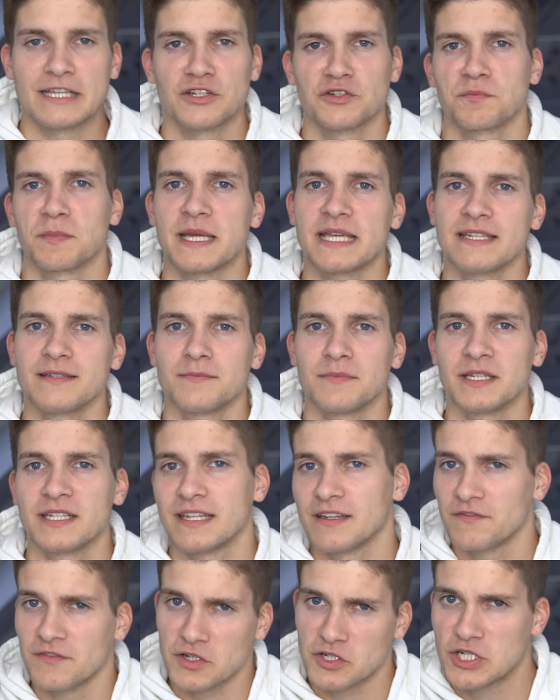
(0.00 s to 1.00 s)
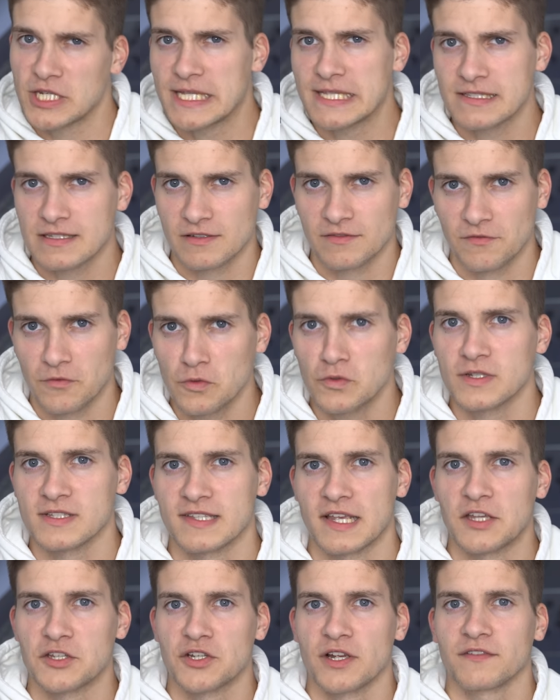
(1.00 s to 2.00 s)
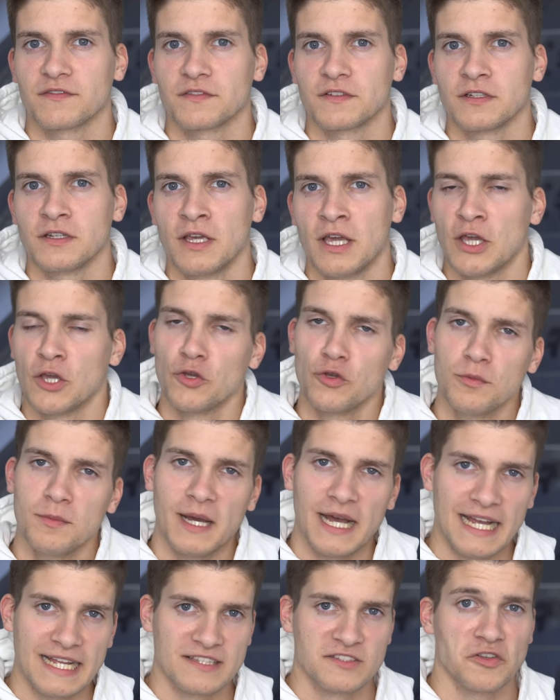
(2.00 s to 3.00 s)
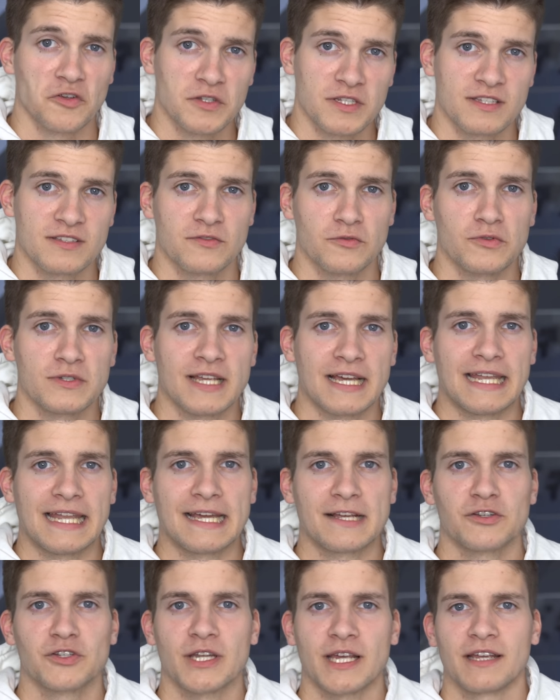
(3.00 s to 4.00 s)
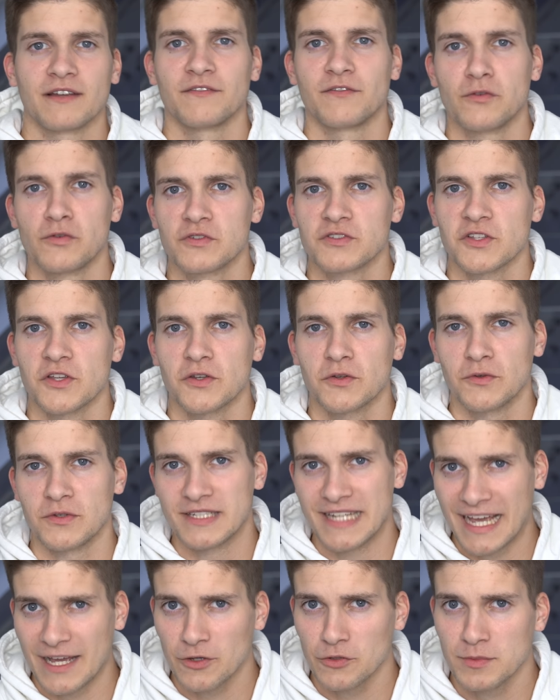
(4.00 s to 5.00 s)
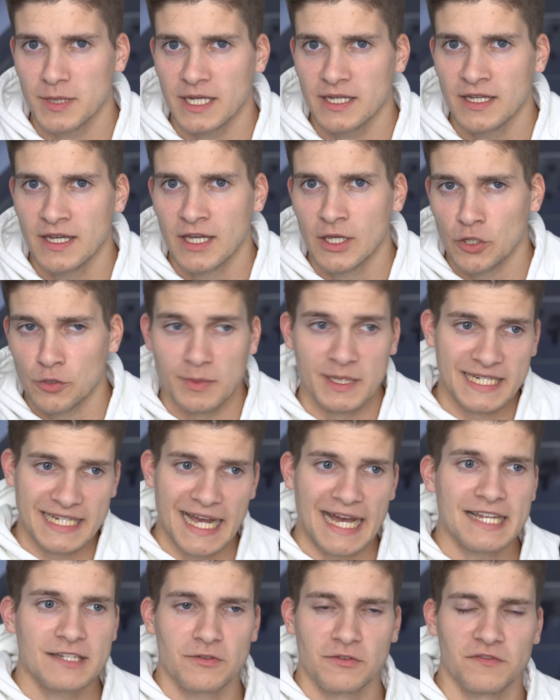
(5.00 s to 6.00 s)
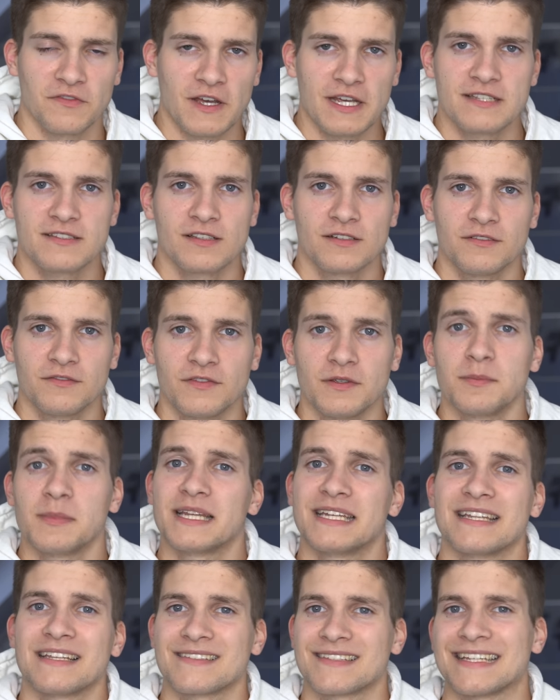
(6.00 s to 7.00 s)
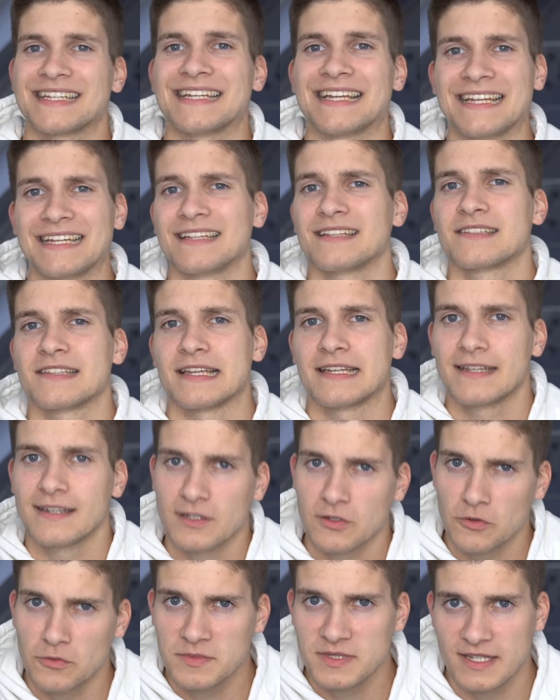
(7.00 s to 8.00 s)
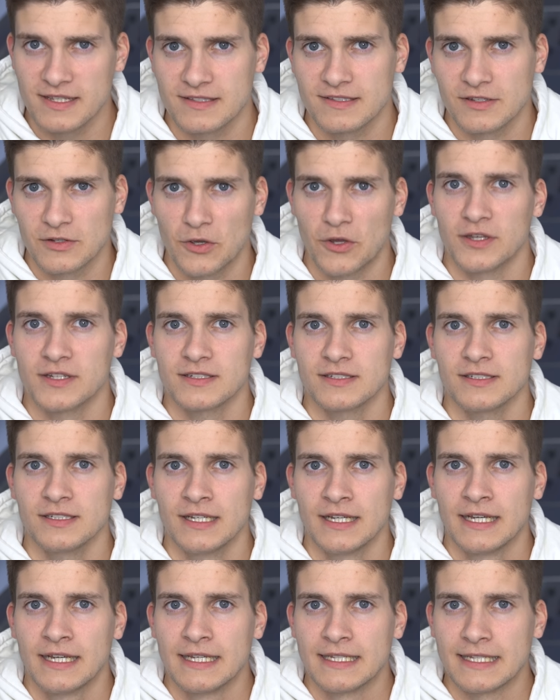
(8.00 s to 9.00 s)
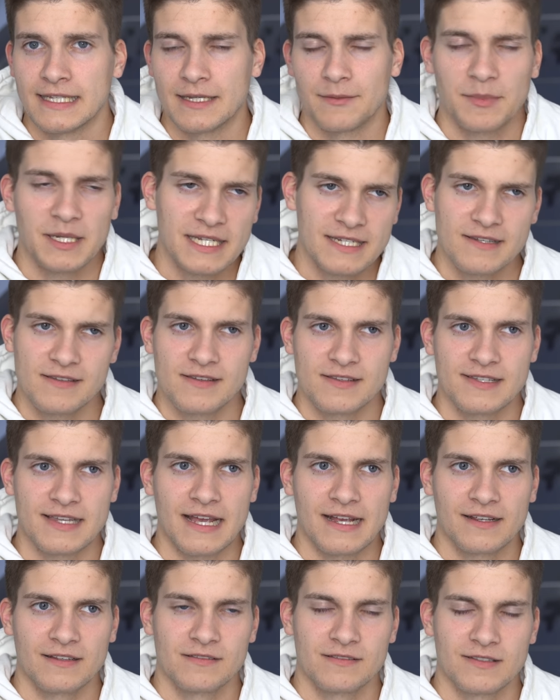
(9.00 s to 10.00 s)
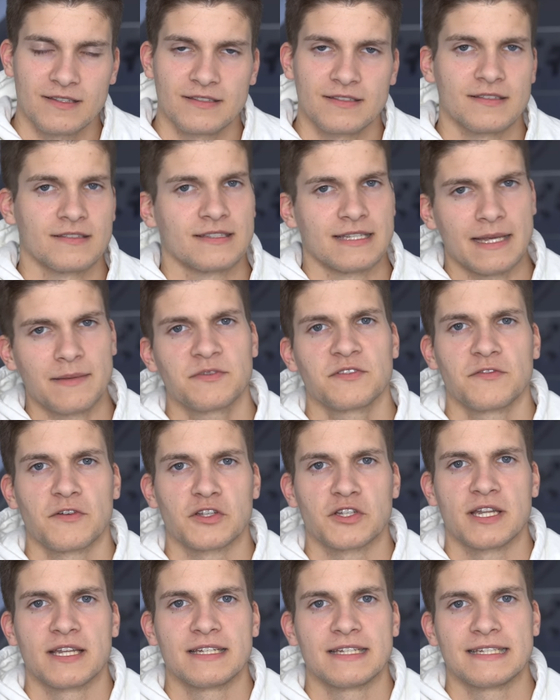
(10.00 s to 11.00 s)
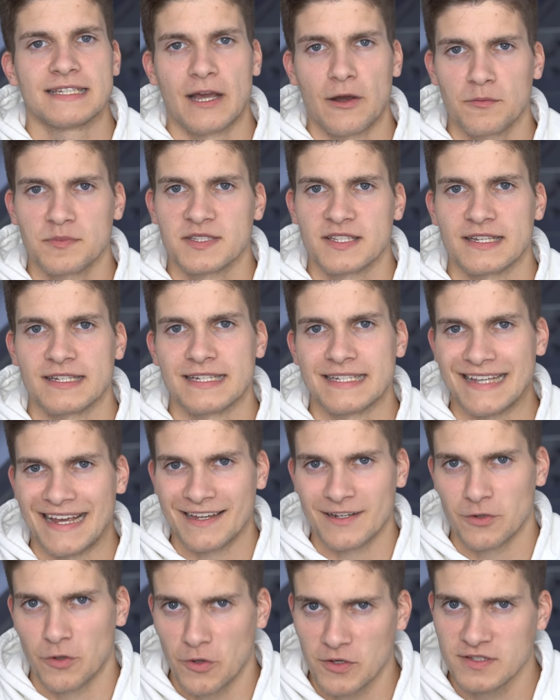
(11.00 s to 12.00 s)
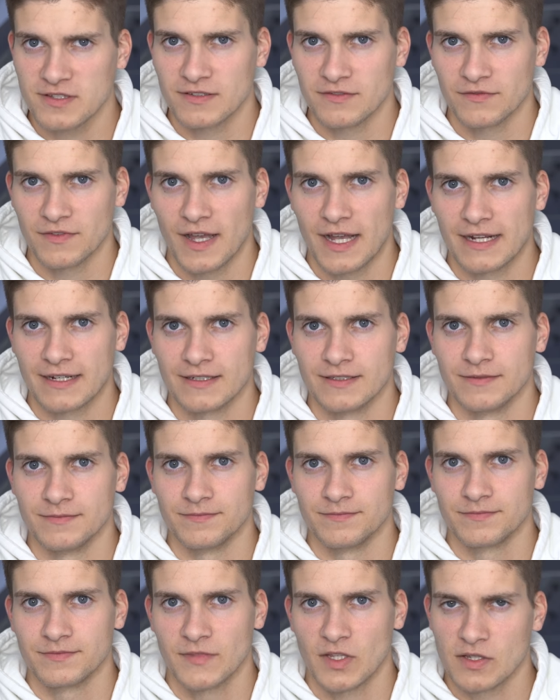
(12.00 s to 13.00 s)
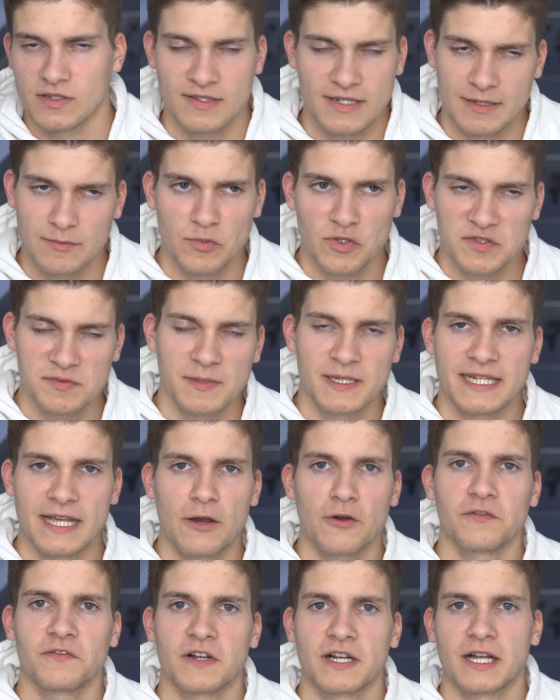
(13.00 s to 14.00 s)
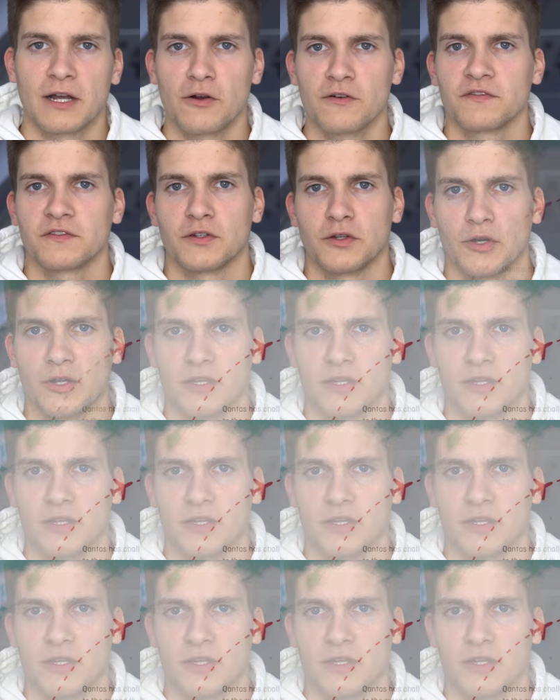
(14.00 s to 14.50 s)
in Gesprächen mit den verschiedensten Fluggesellschaften über ein solches Ultralangstreckenflugzeug und darüber, über die Art und Weise, wie man das Ding dann letztendlich umsetzen könnte. Denn am Ende des Tages ist es selbstverständlich hauptsächlich eine Kostenfrage. Das Ding muss man ja auch verkaufen